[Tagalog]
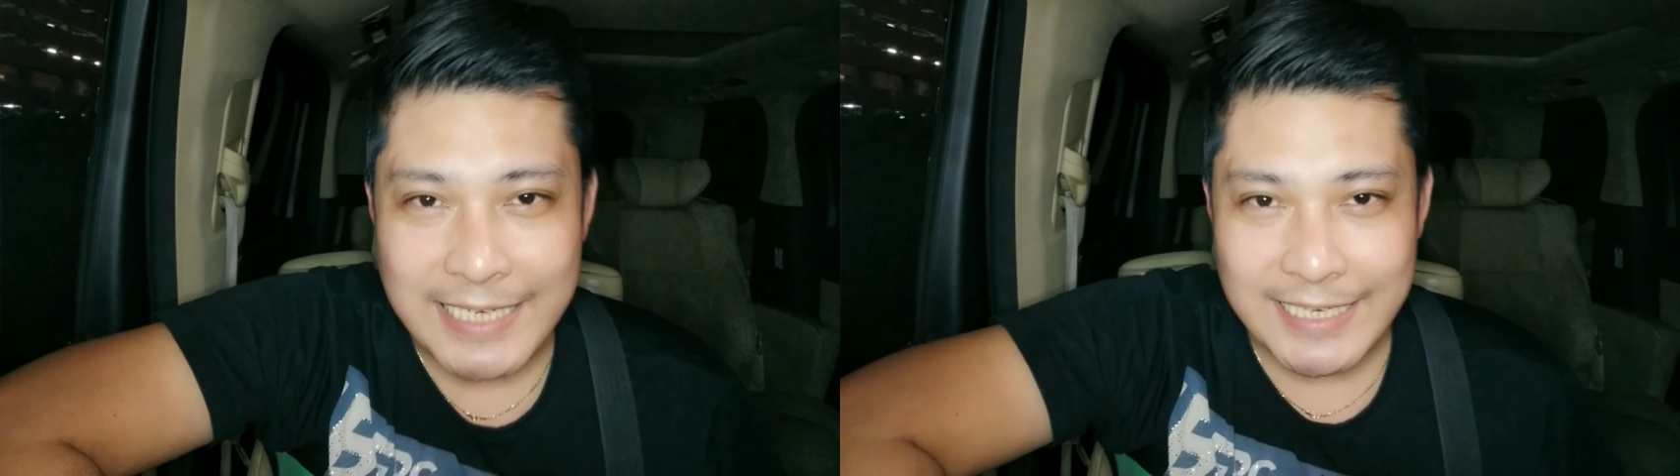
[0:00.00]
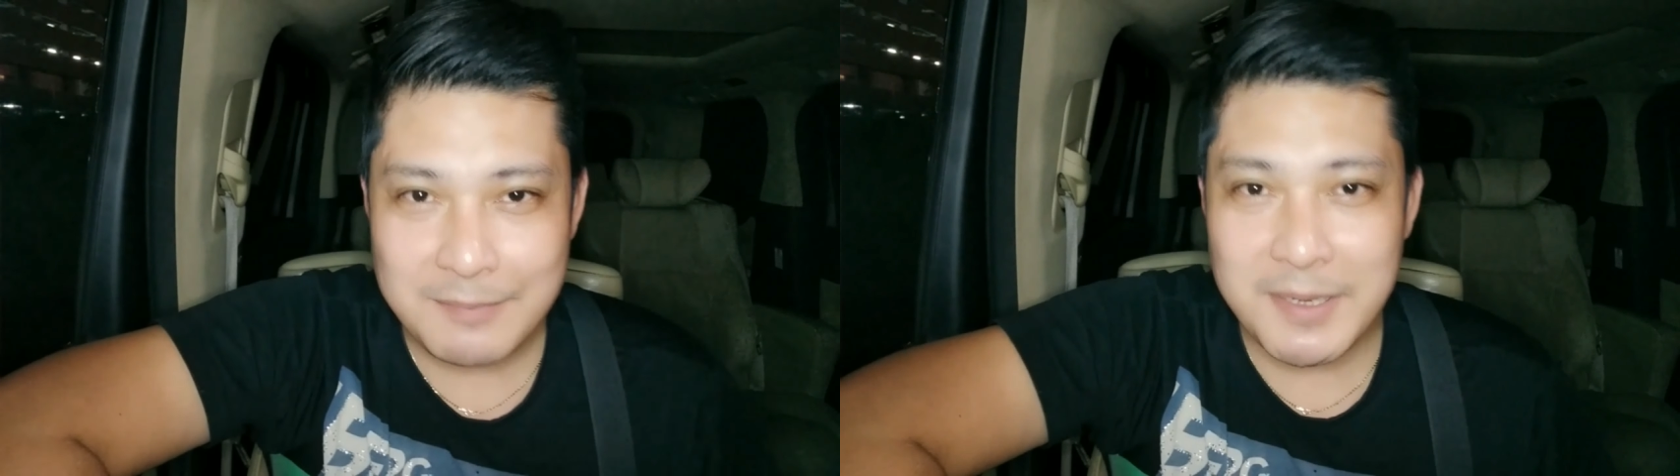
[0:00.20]

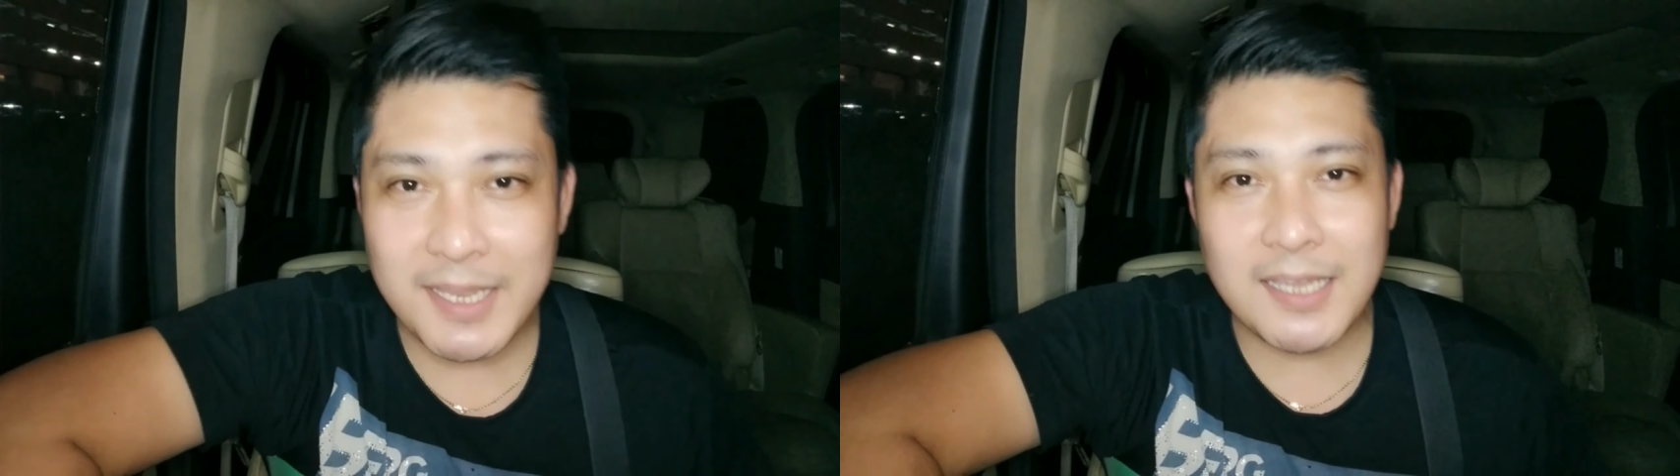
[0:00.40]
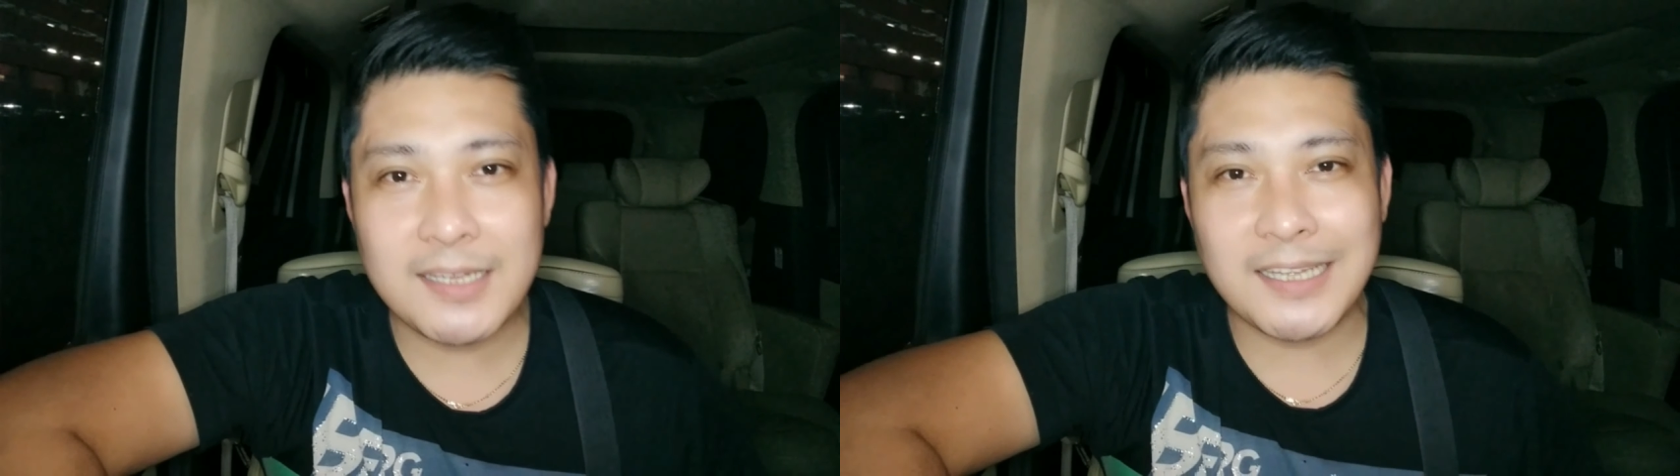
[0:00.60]
na
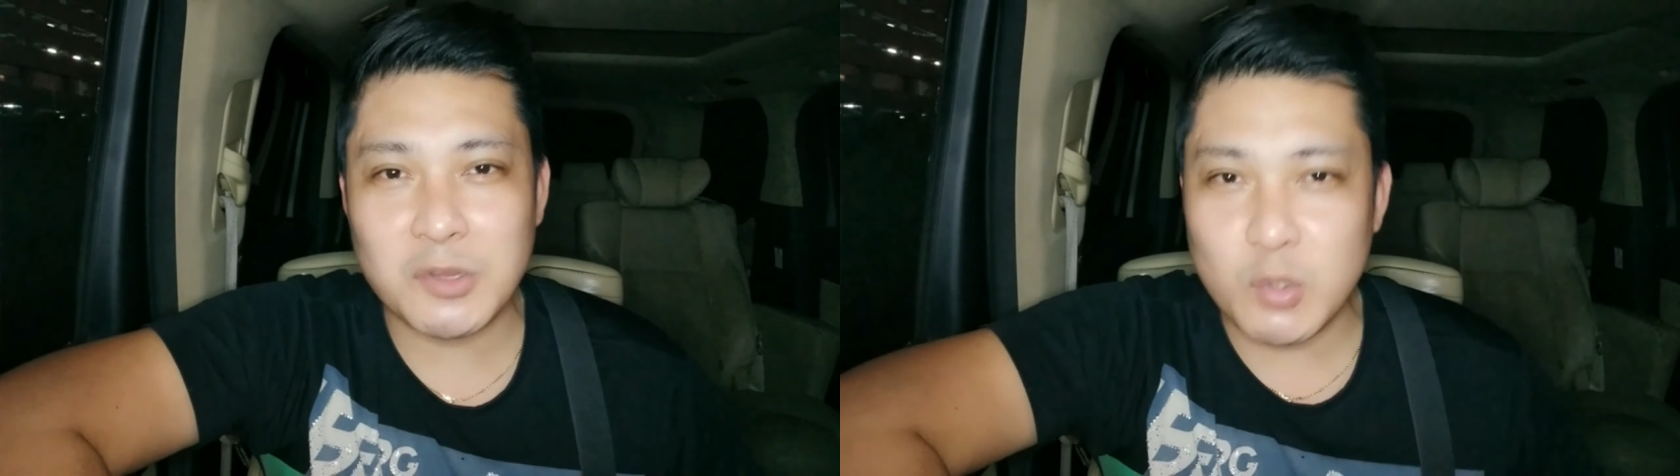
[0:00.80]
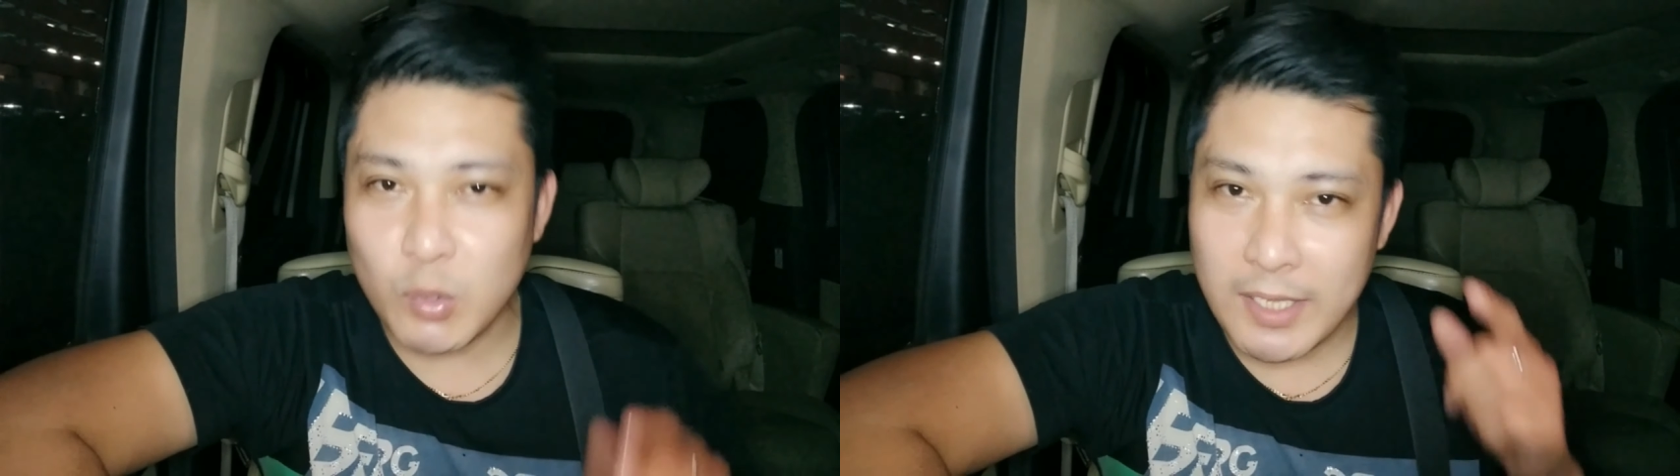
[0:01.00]
maging
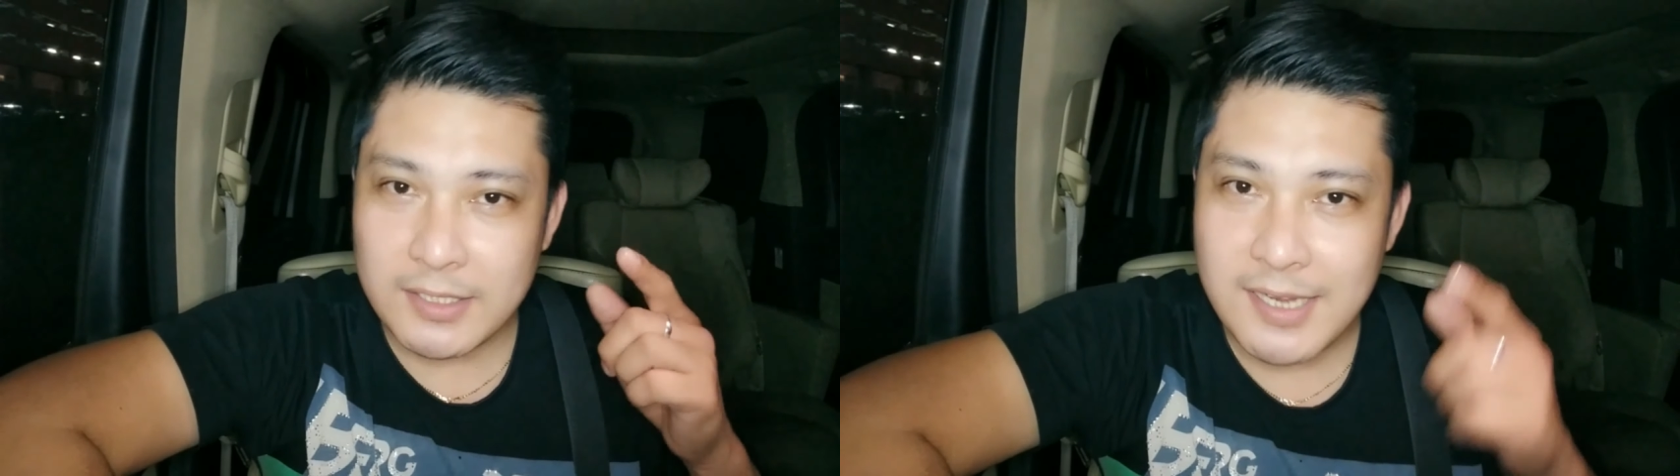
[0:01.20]
katulad